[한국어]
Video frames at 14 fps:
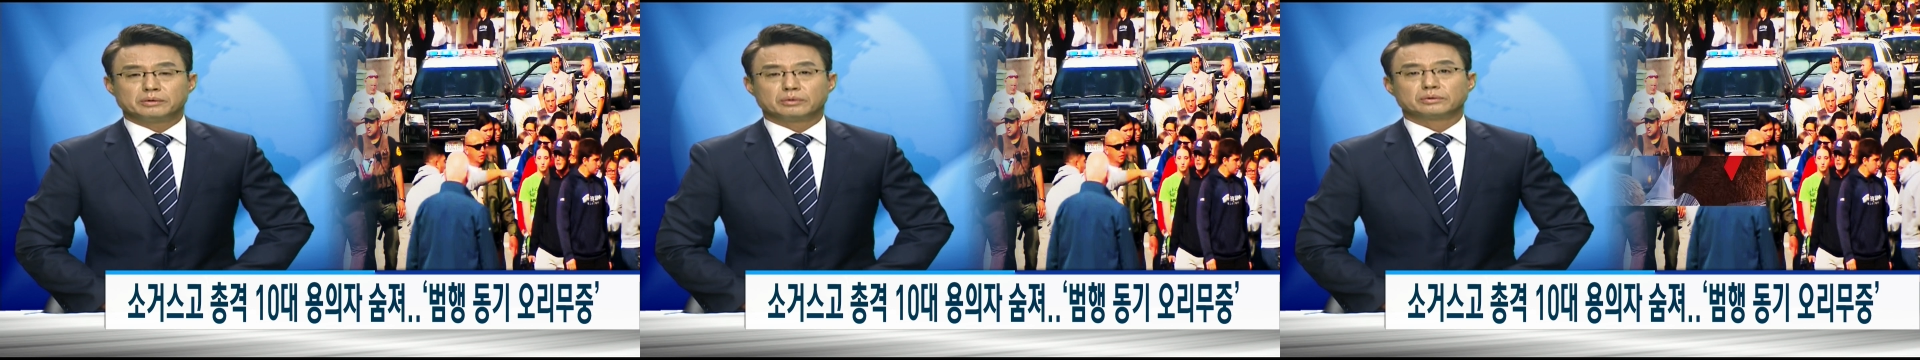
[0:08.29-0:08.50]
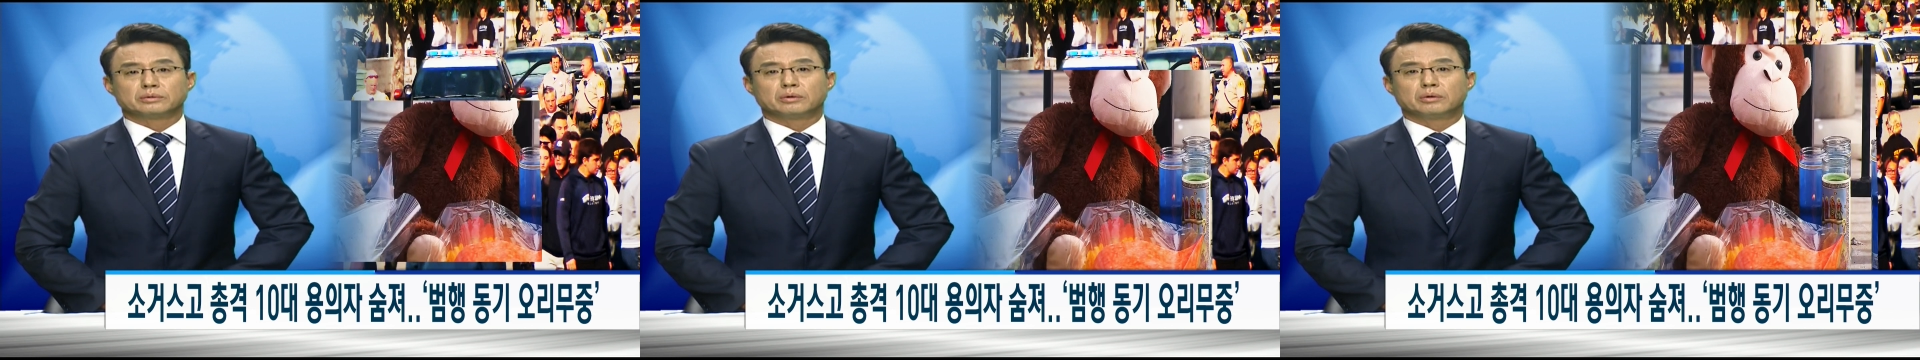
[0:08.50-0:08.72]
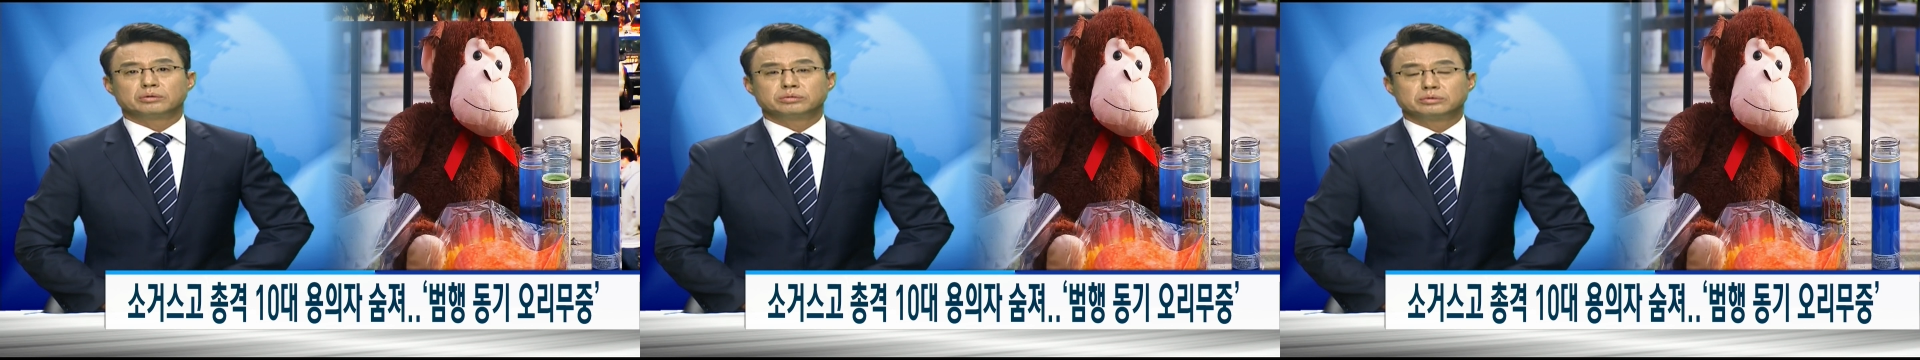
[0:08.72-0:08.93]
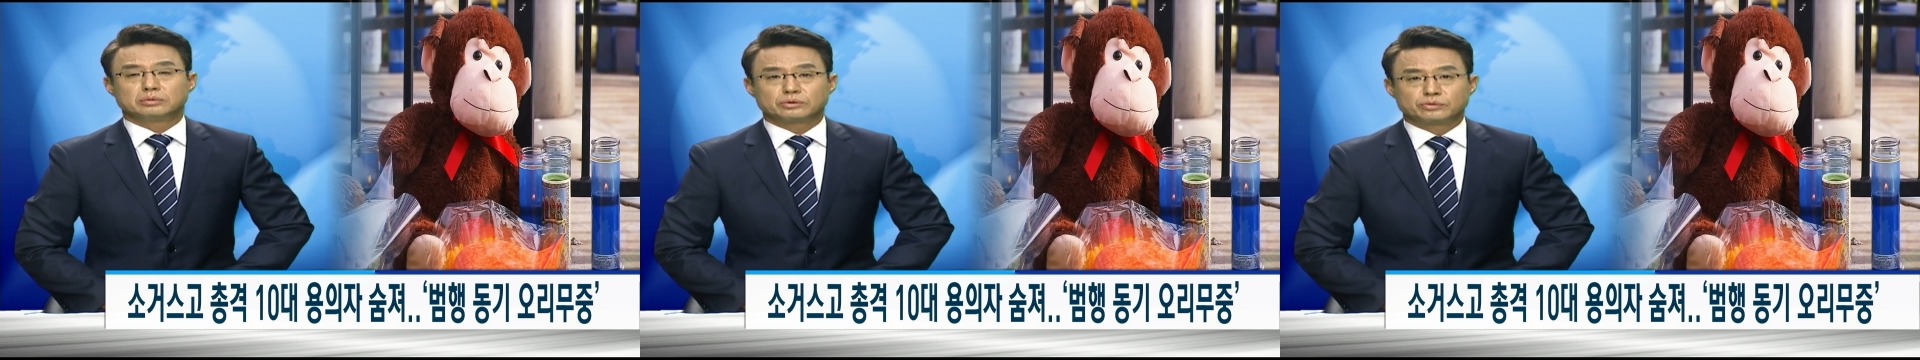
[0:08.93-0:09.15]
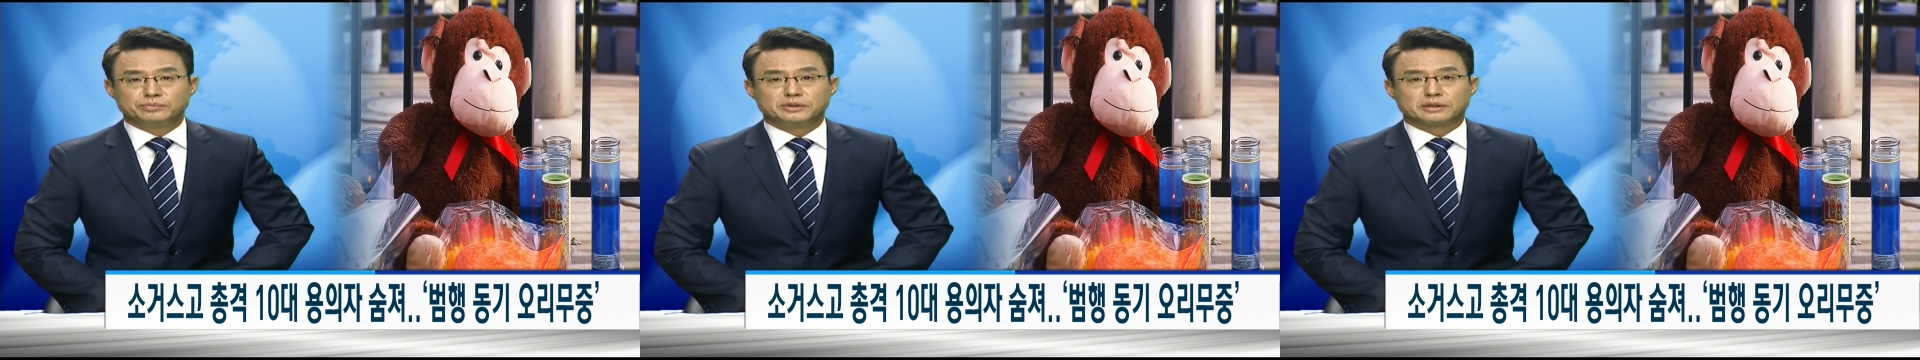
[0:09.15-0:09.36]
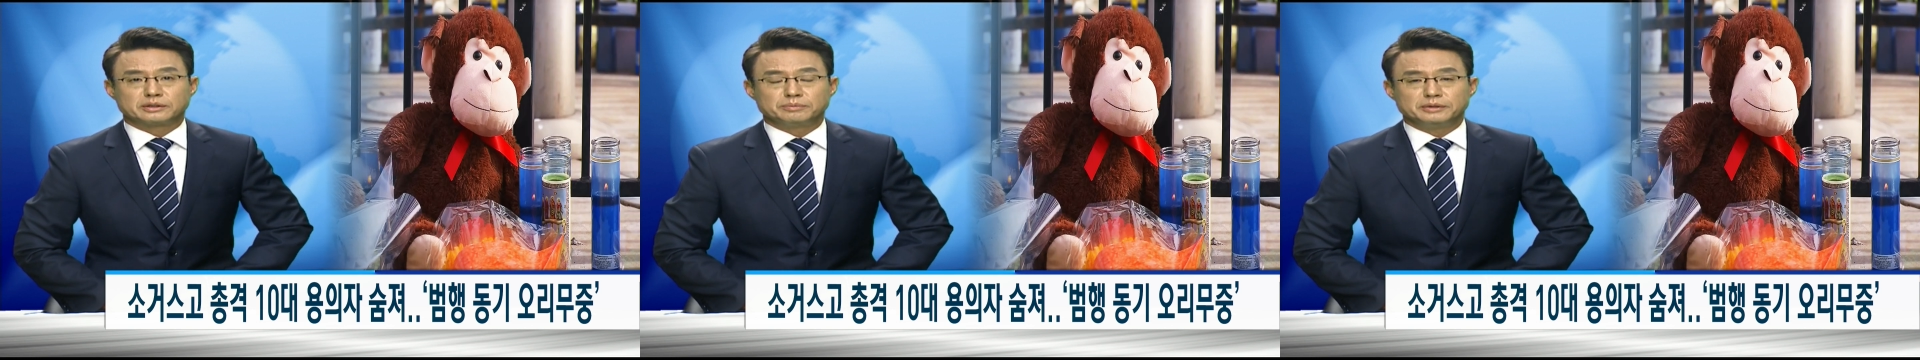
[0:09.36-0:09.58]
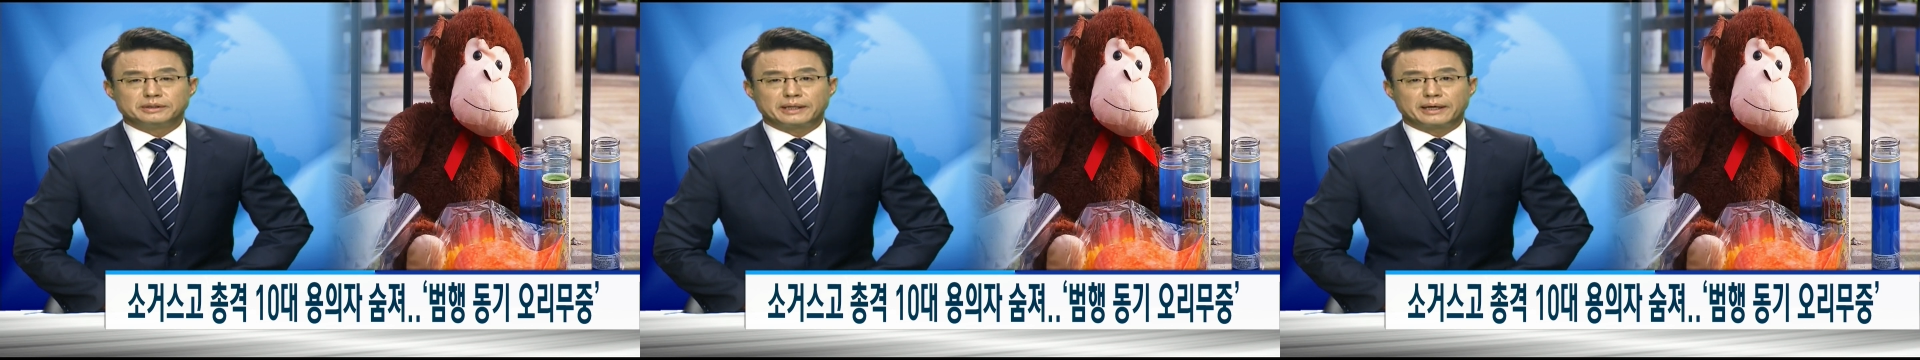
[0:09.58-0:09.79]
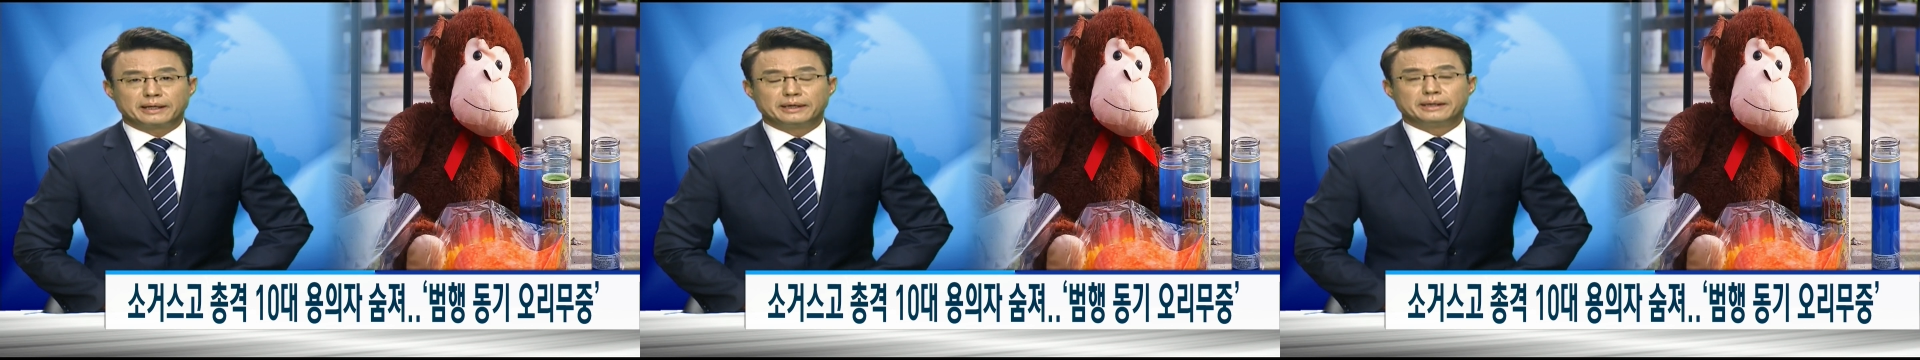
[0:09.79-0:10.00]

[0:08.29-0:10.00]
오늘 오후 숨졌습니다.